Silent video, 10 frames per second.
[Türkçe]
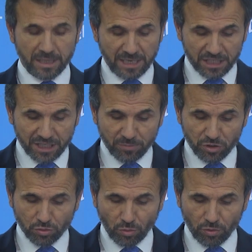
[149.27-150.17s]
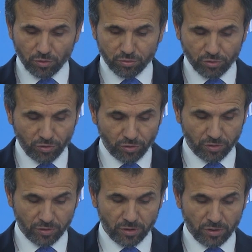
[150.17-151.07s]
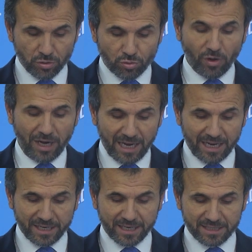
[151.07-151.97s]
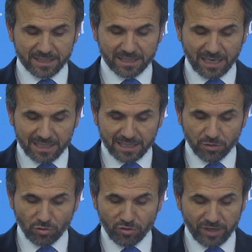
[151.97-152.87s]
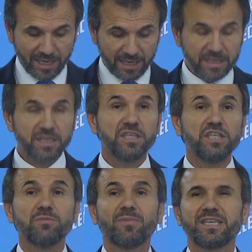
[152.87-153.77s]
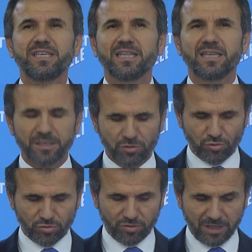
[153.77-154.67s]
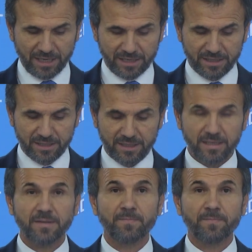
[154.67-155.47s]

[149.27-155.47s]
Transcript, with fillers: yaşamış olduğu doğa harikası Salda Gölü'ne iş makinalarını soktular.